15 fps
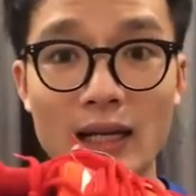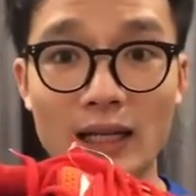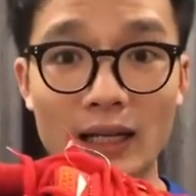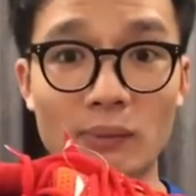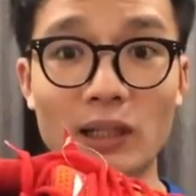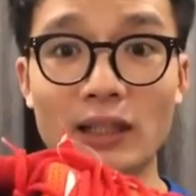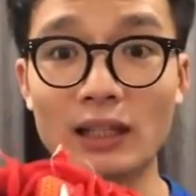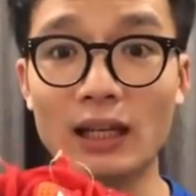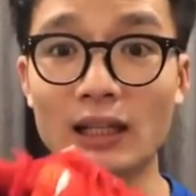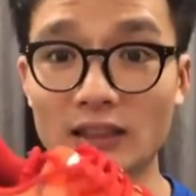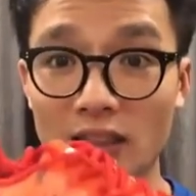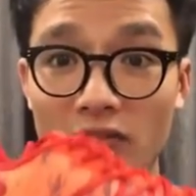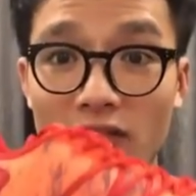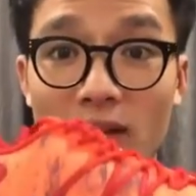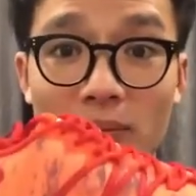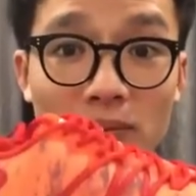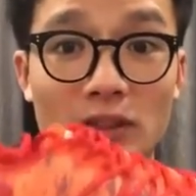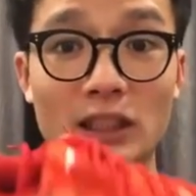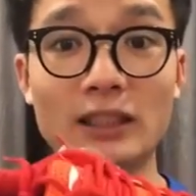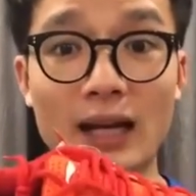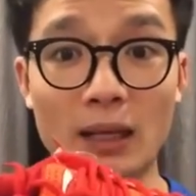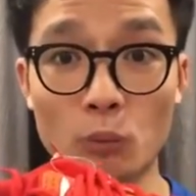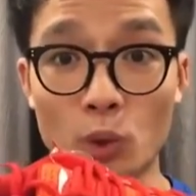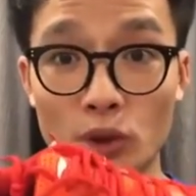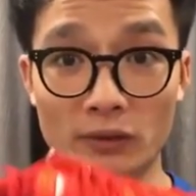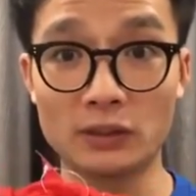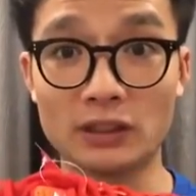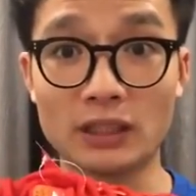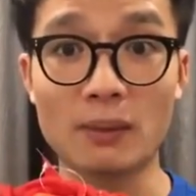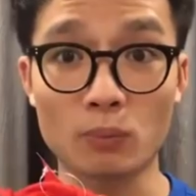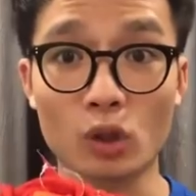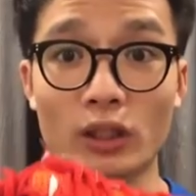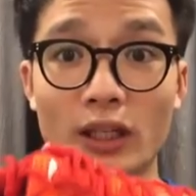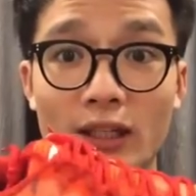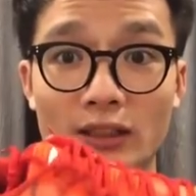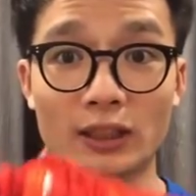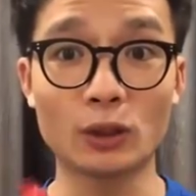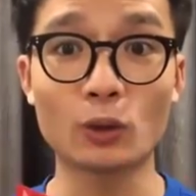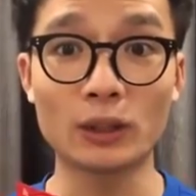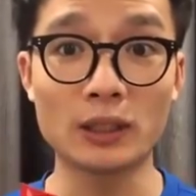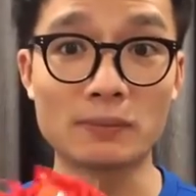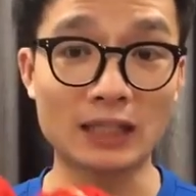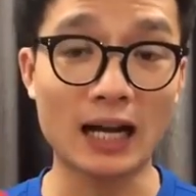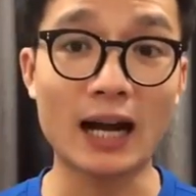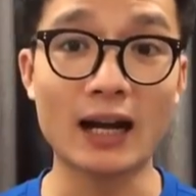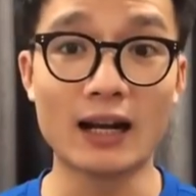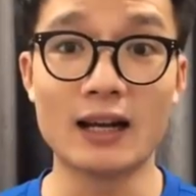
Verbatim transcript: Cam kết đây là sản phẩm chính hãng 100% có thể check code kiểm tra